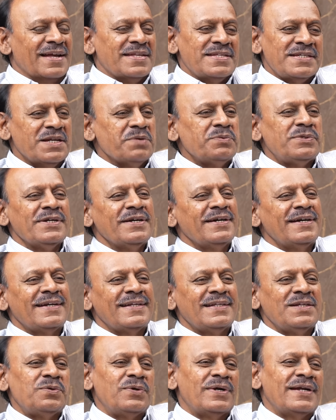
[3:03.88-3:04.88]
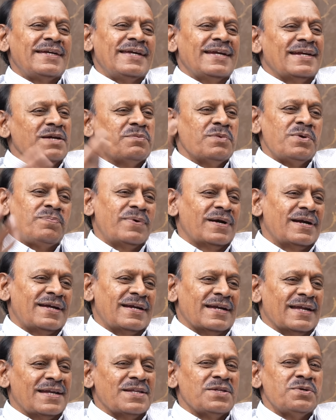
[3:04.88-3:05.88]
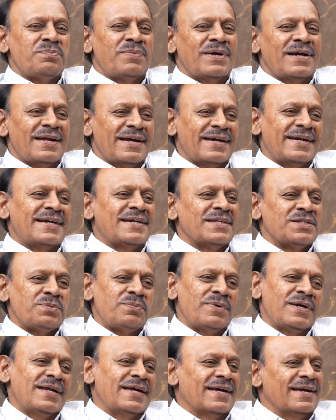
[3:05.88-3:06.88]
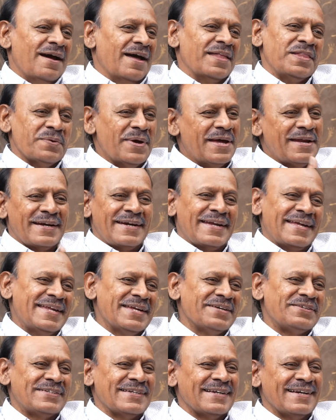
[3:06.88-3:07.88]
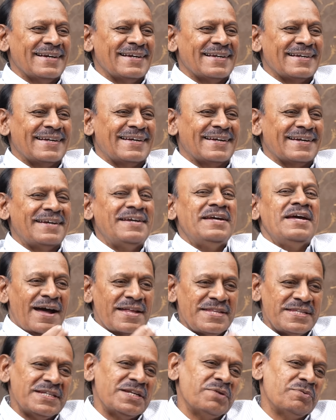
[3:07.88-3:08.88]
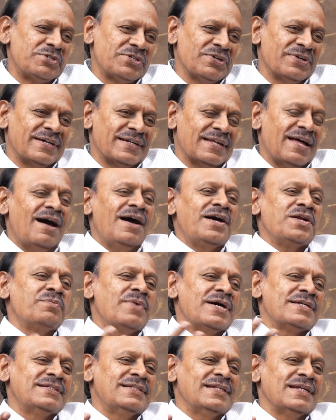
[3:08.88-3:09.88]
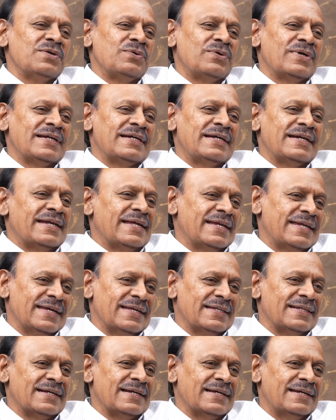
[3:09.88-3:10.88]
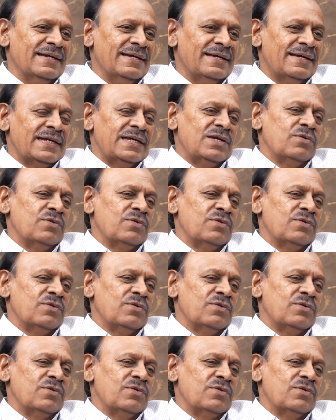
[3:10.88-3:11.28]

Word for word: அஞ்சு நிமிஷங்கிறது உங்களுக்கு என்னமோ பண்ணலாம் நல்லதும் பண்ணலாம் கெட்டதும் பண்ணலாம் அந்த மாதிரி நிறைய விஷயங்கள் இருக்குது அஞ்சு நிமிஷங்கிறது ஆறு மாதத்தில் உங்களுக்கு நிறைய இது இருக்குது